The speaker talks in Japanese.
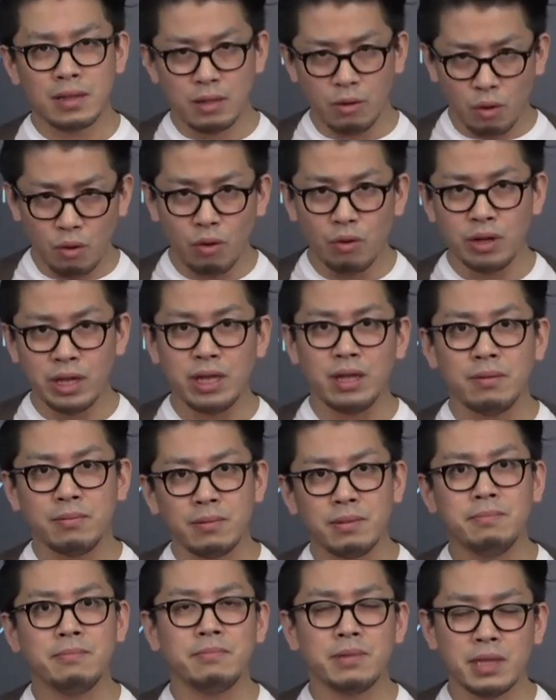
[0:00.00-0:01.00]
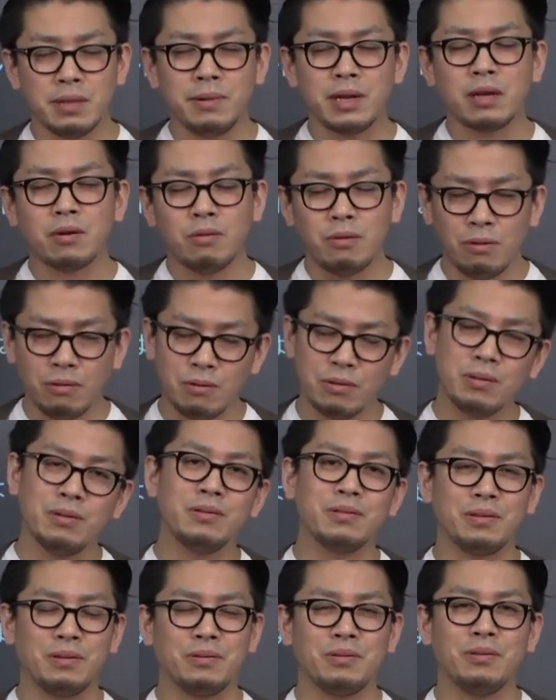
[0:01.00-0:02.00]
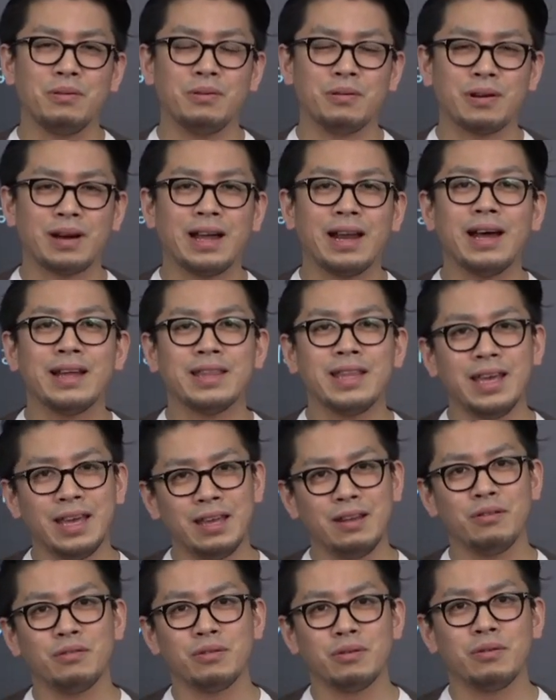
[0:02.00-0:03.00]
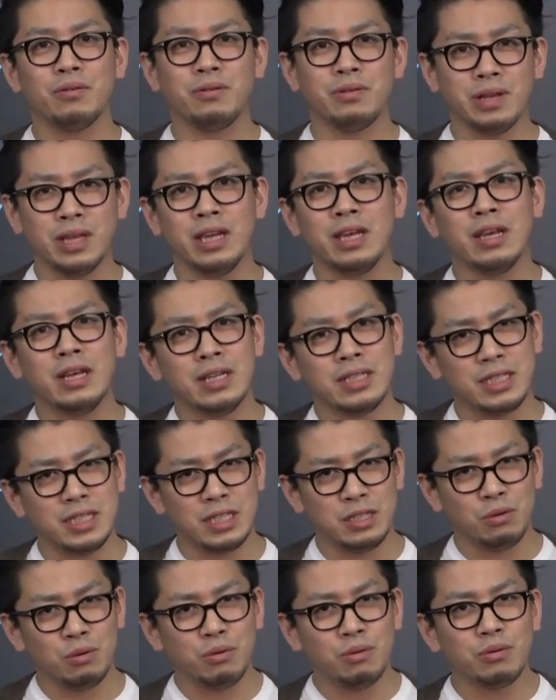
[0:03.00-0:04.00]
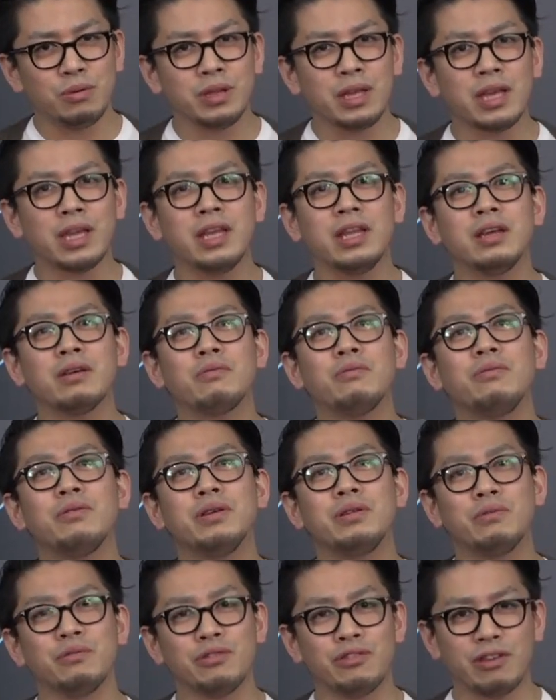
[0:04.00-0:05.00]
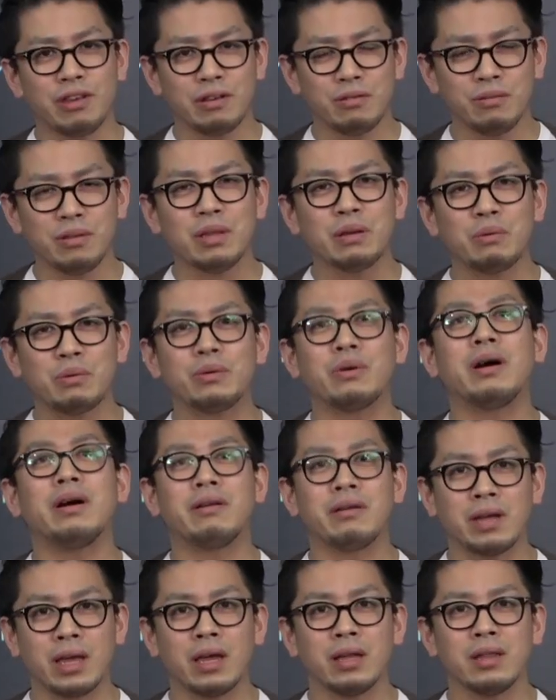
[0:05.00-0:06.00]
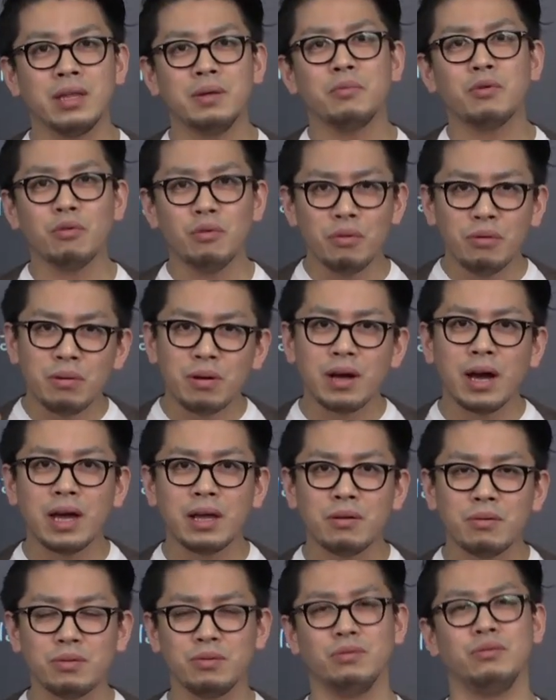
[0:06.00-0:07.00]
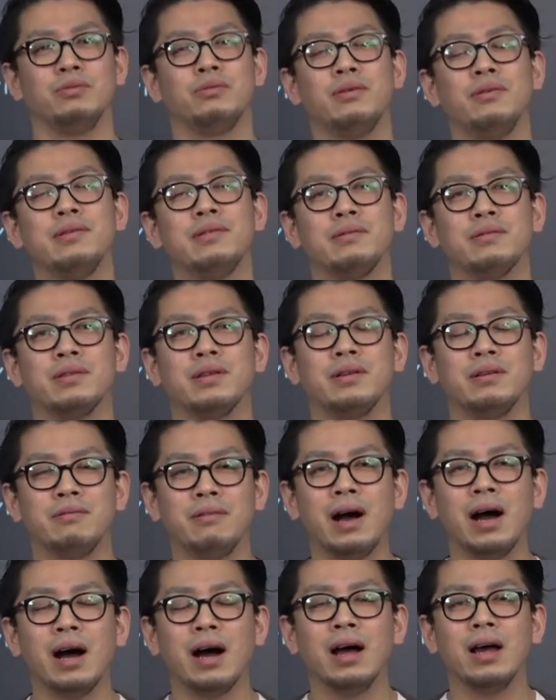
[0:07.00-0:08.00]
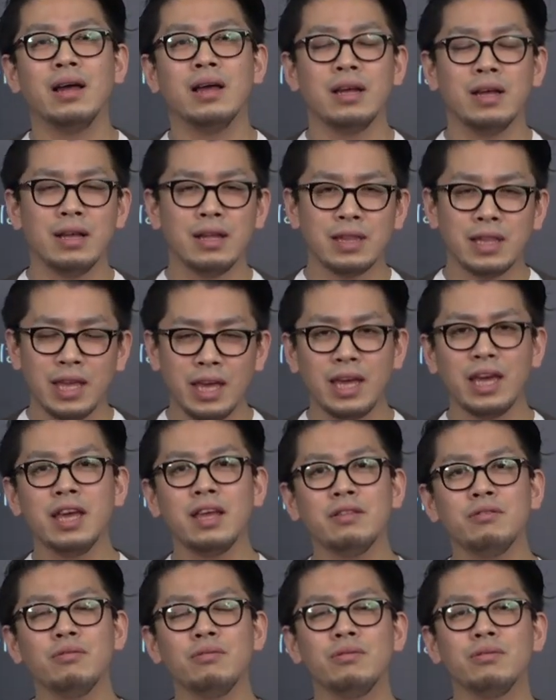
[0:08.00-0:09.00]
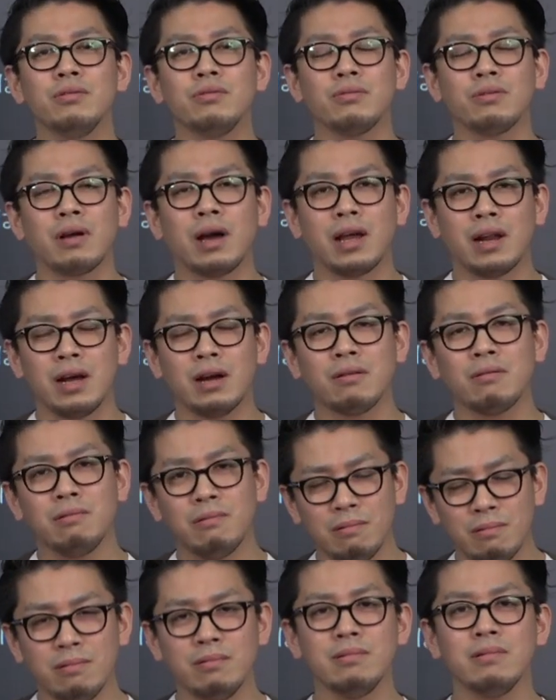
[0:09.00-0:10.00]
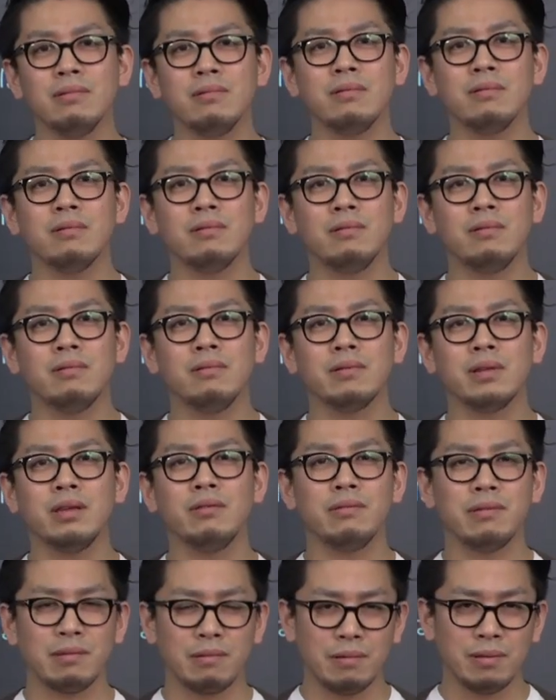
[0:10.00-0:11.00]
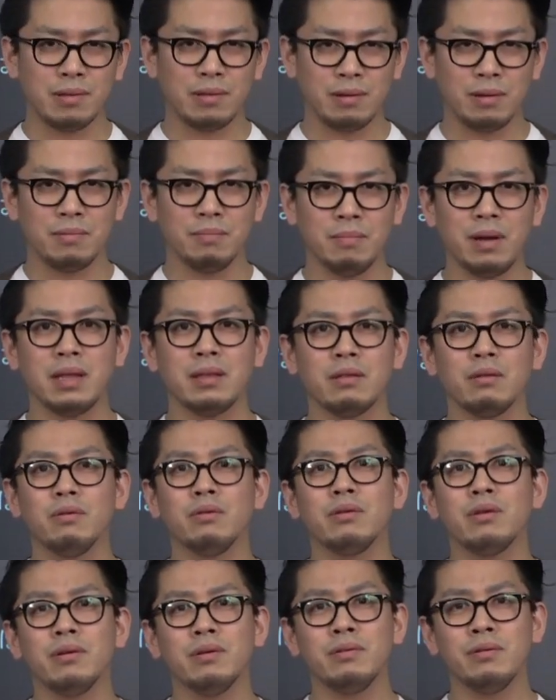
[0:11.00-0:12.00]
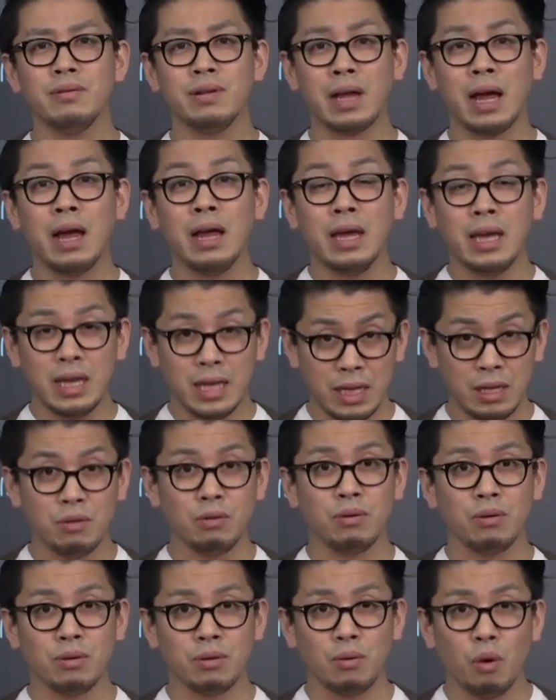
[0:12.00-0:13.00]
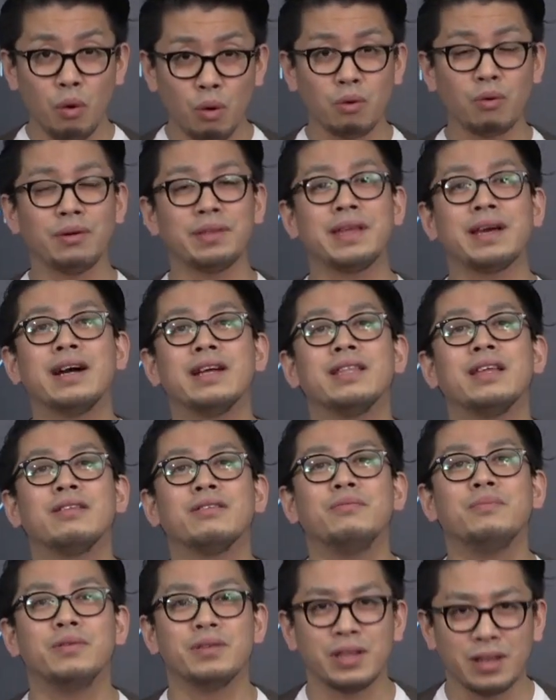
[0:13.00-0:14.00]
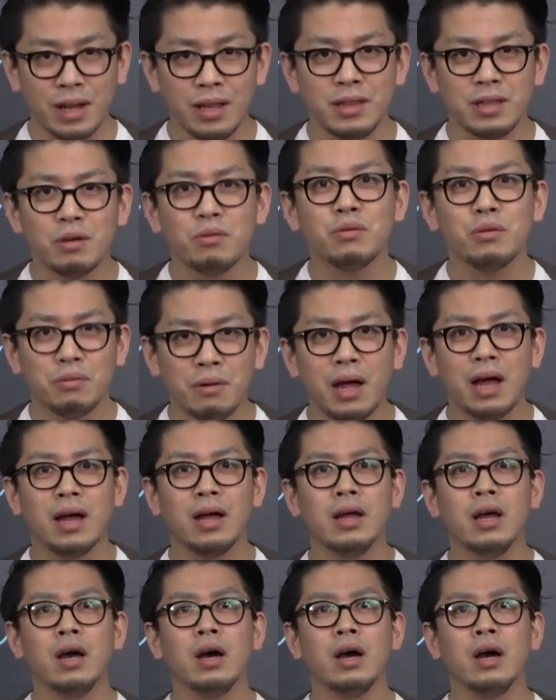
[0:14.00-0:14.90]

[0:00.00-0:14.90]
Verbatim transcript: 多いつまり高濃度の方から低濃度の方に自動的にこう移動していくってことがあるわけでも今回の濃度輸送っていうのは低濃度から高濃度の方に輸送する、まあ、そういうふうな移動方向性があったと思うんだよね。ってことは